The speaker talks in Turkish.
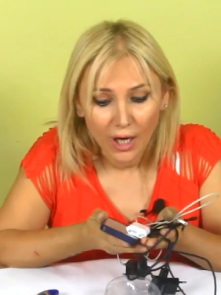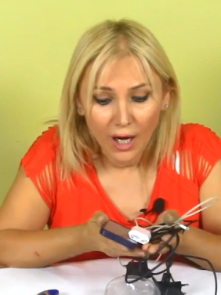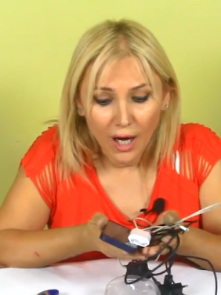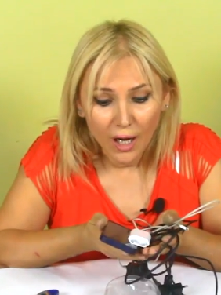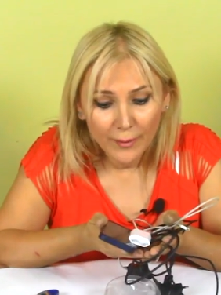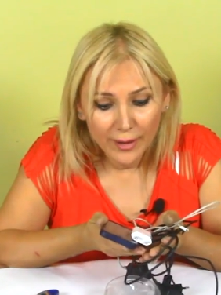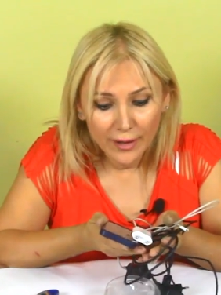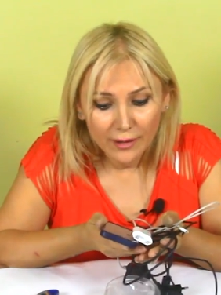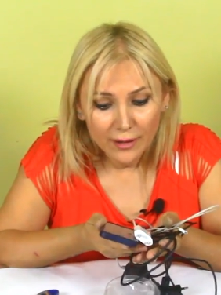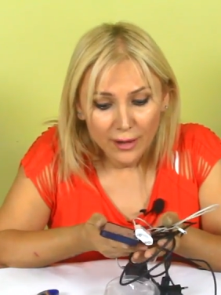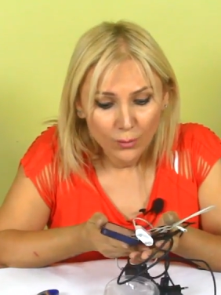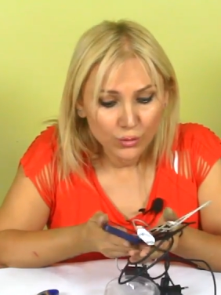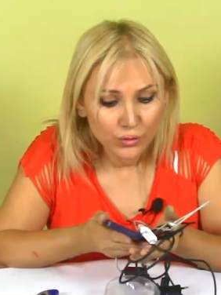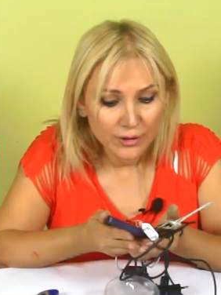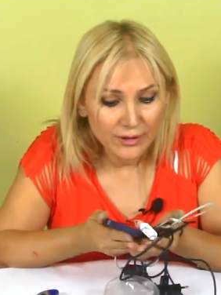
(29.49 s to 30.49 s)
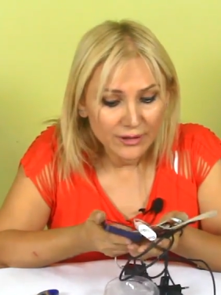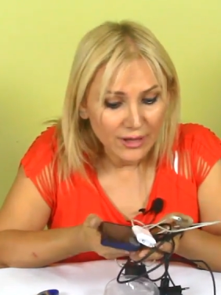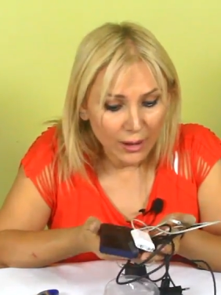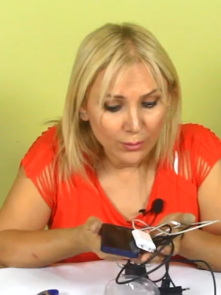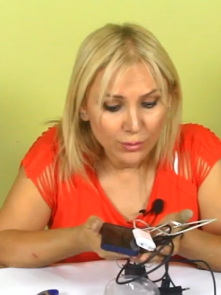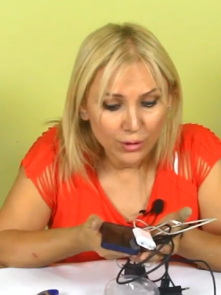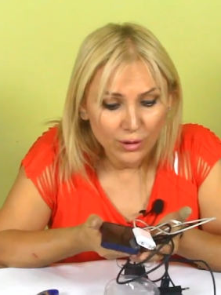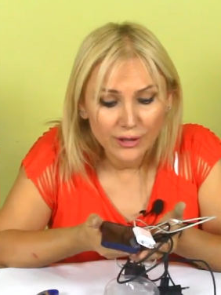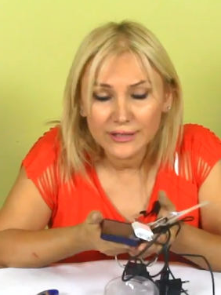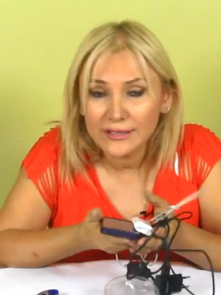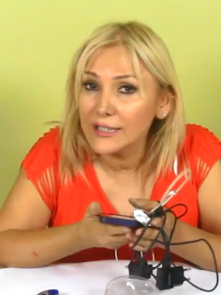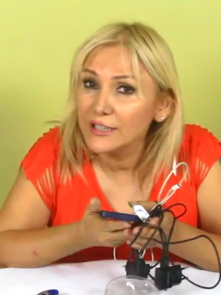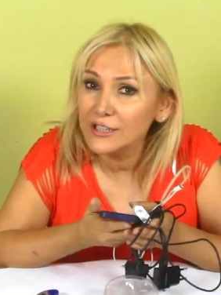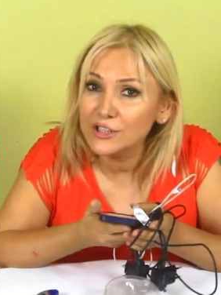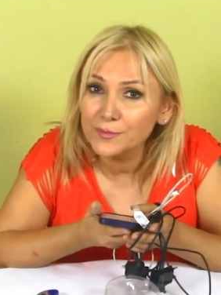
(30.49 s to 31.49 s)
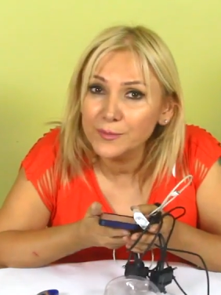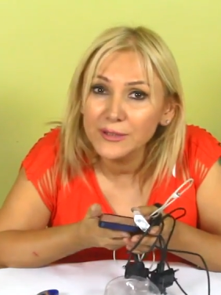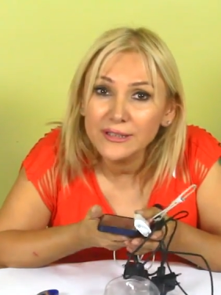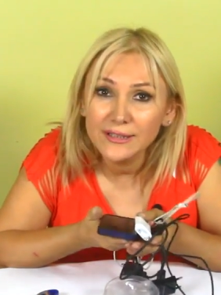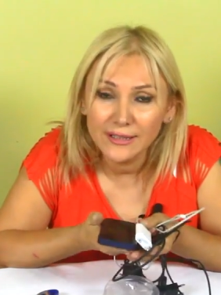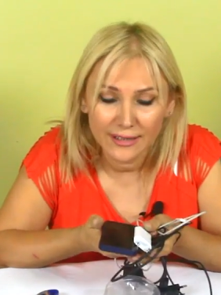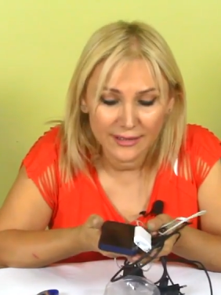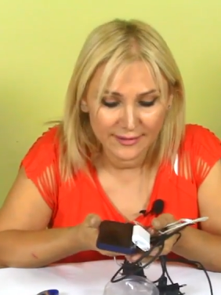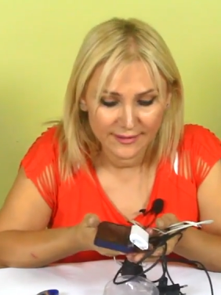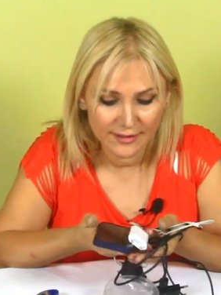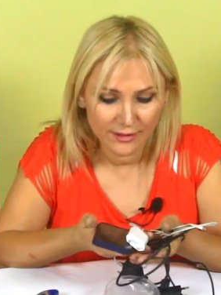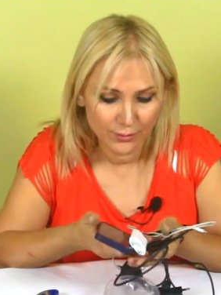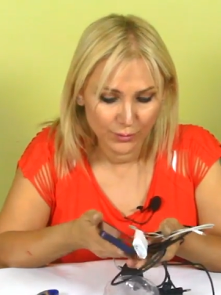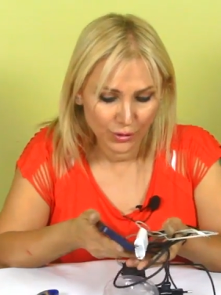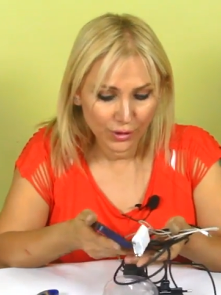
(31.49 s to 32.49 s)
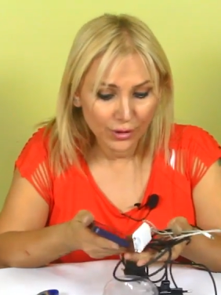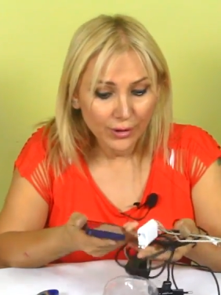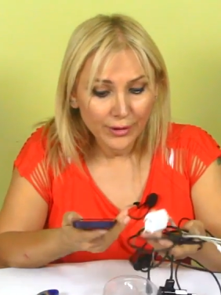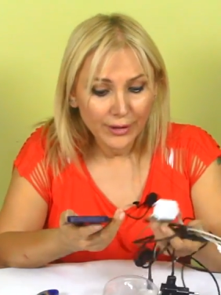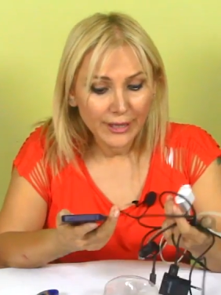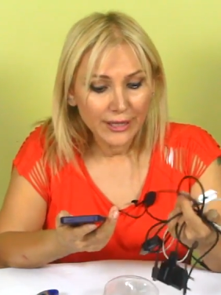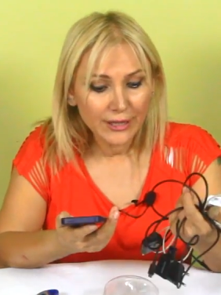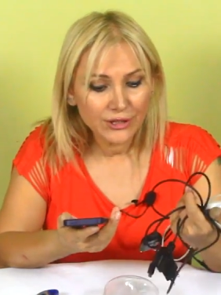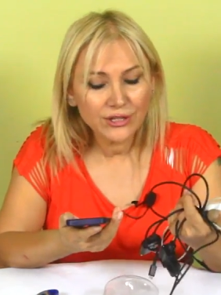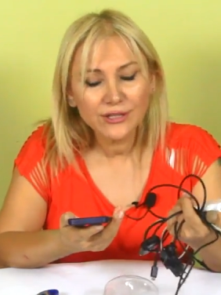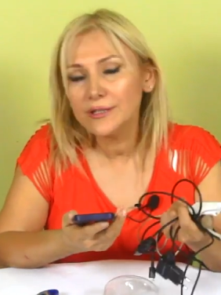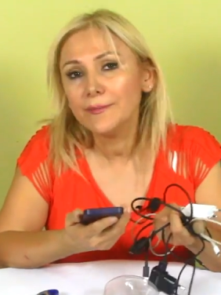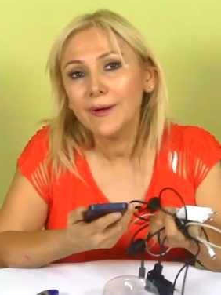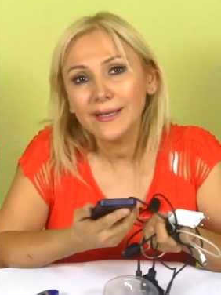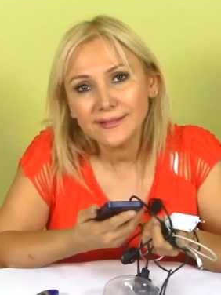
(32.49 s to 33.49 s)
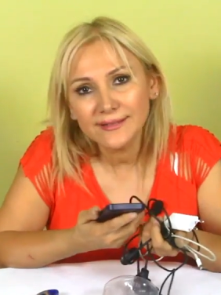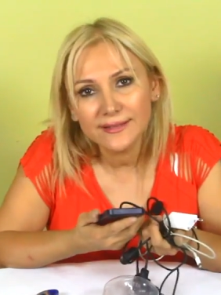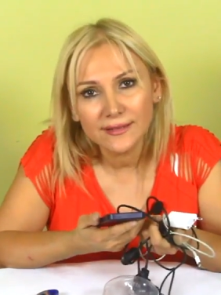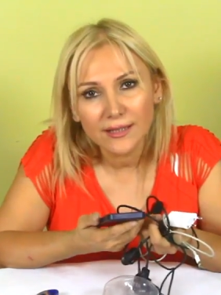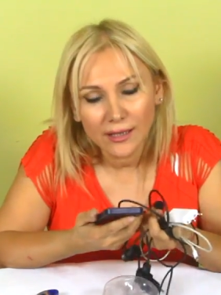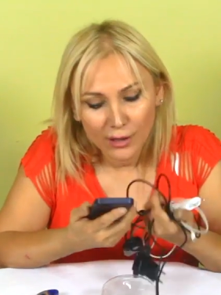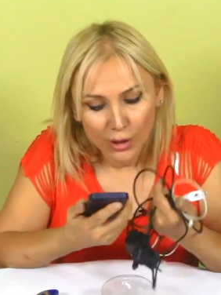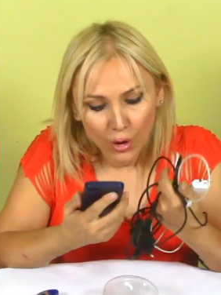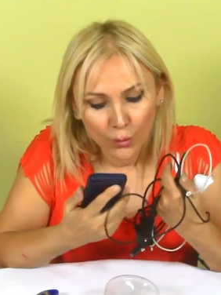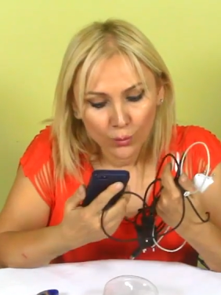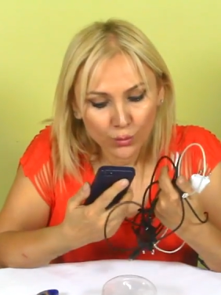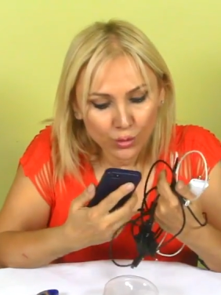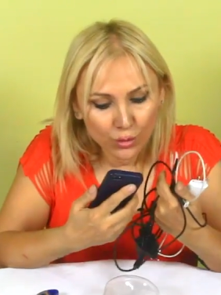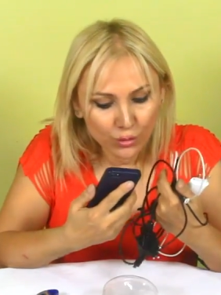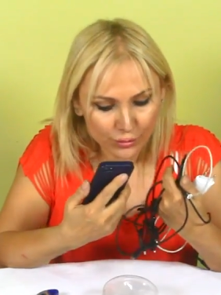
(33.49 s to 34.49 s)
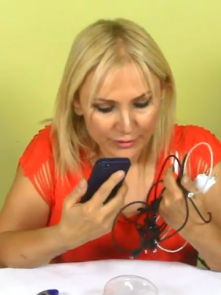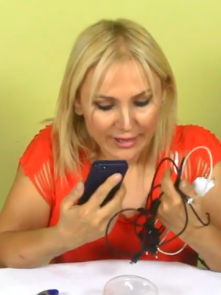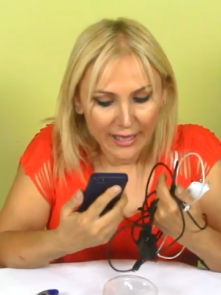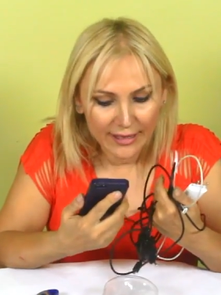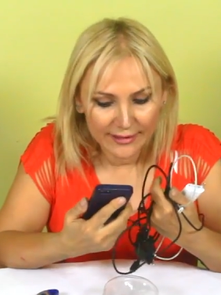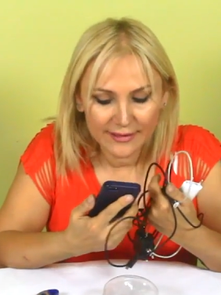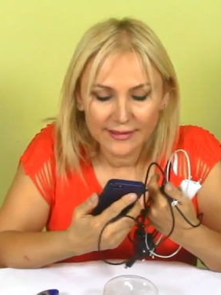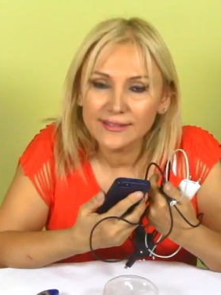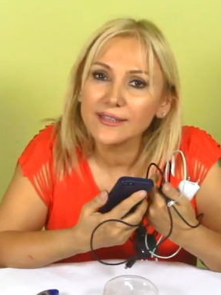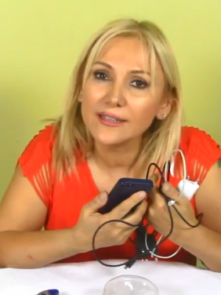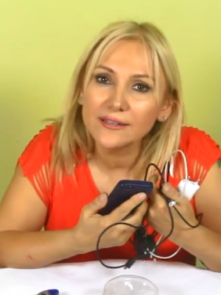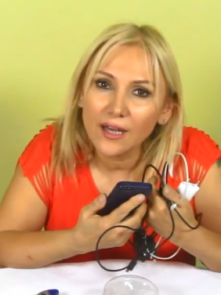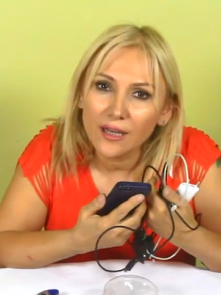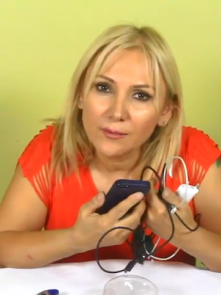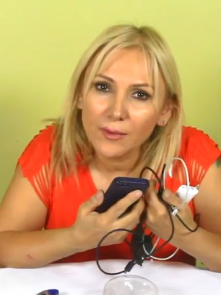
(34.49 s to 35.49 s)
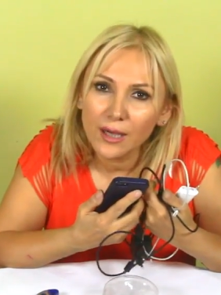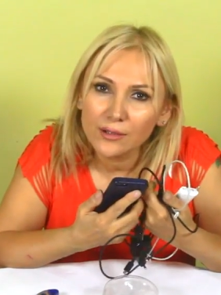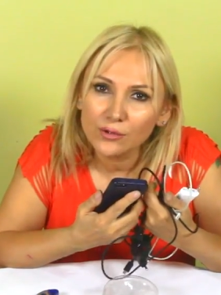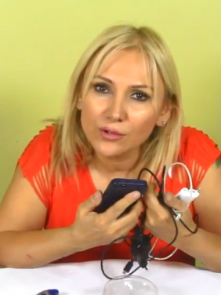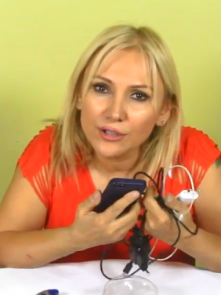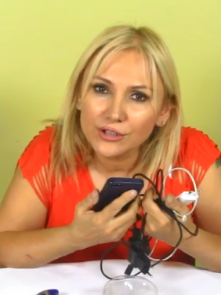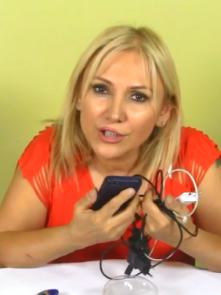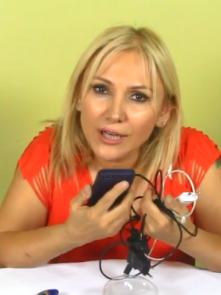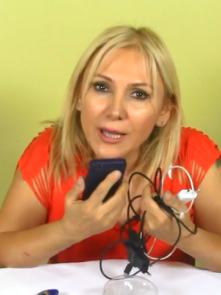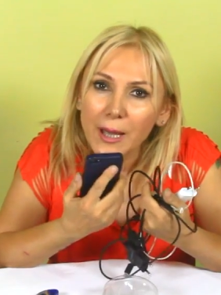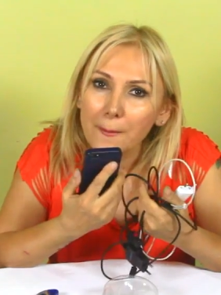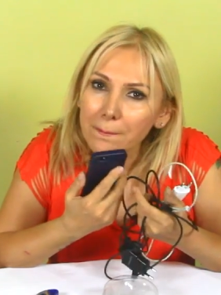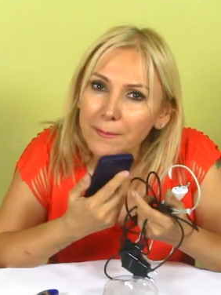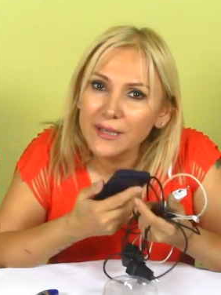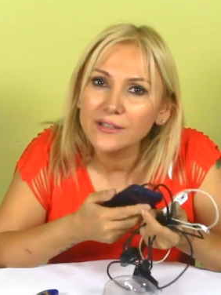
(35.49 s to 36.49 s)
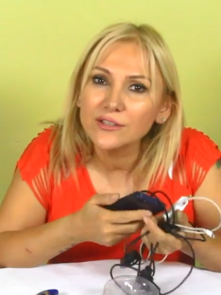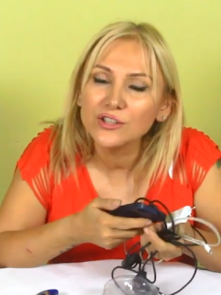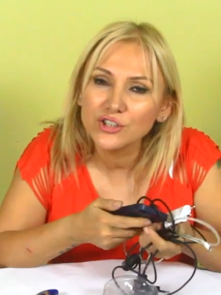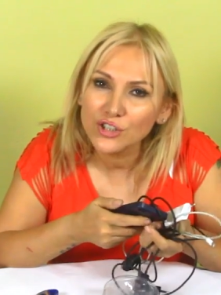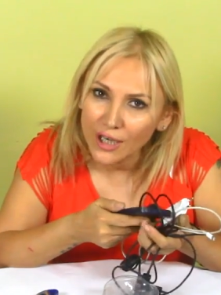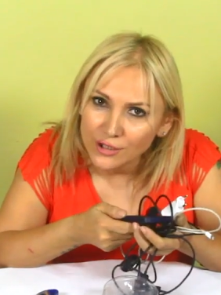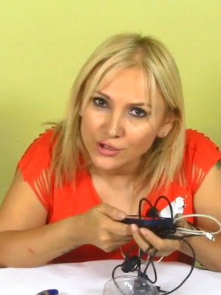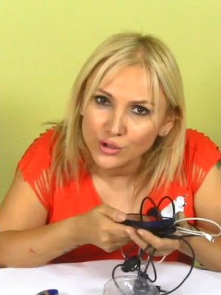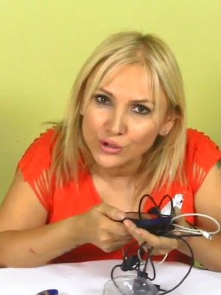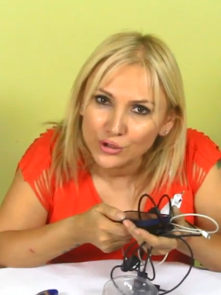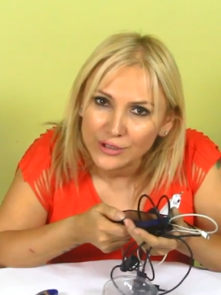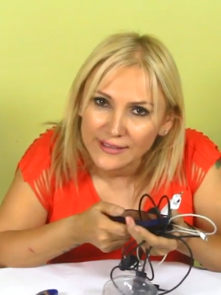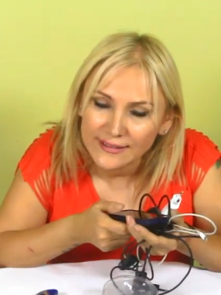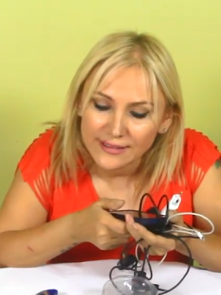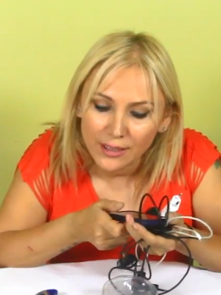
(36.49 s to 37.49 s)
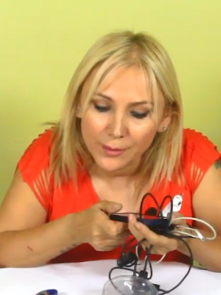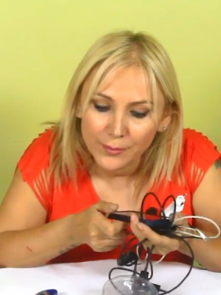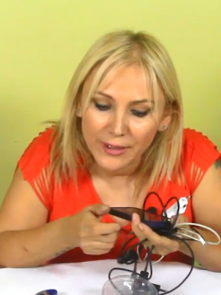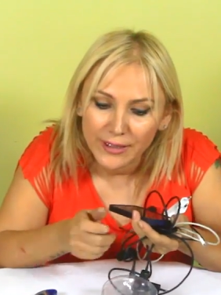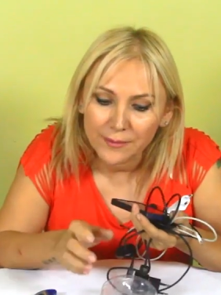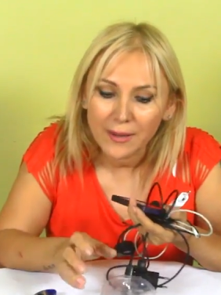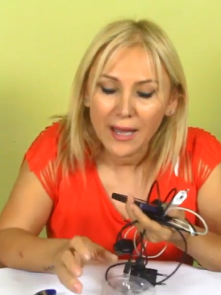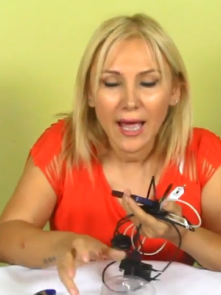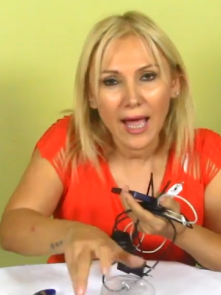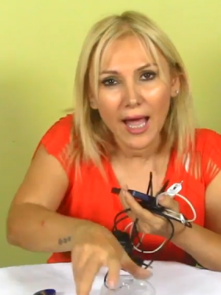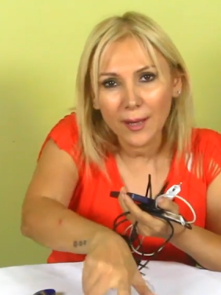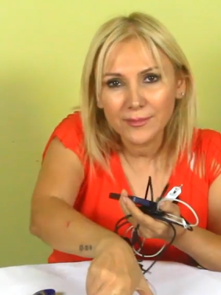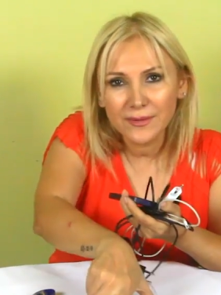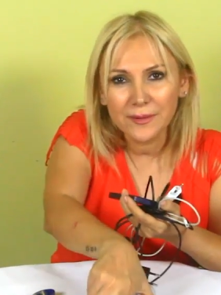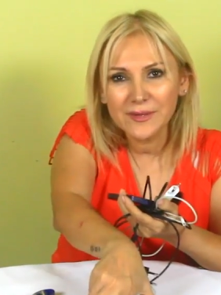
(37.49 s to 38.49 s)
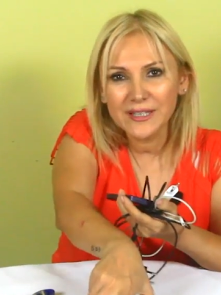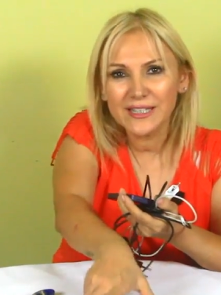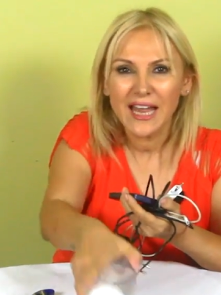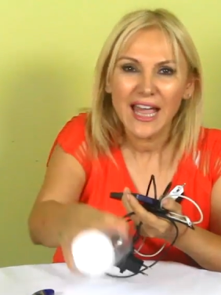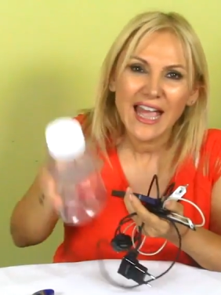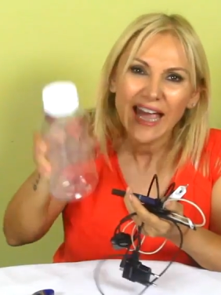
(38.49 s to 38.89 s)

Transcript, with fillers: Ama bunların kabloları da hiçbir yere sığmıyor. Şimdi ben size bu derdinize derman olacak bir şarj ünitesi yapayım. Hem de bir